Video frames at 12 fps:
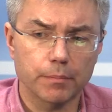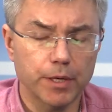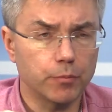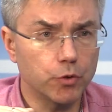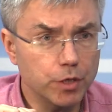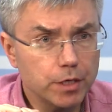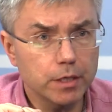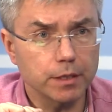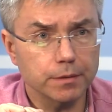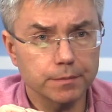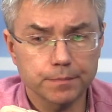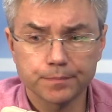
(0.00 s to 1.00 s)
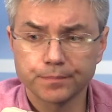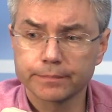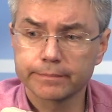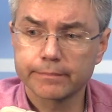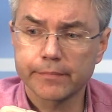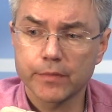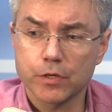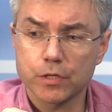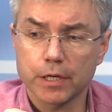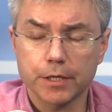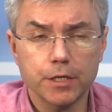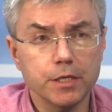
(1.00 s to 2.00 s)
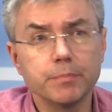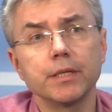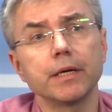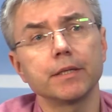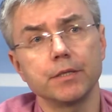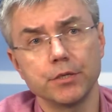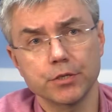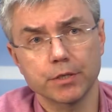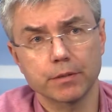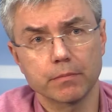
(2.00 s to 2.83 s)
премию Ника, значит, они непатриотичны.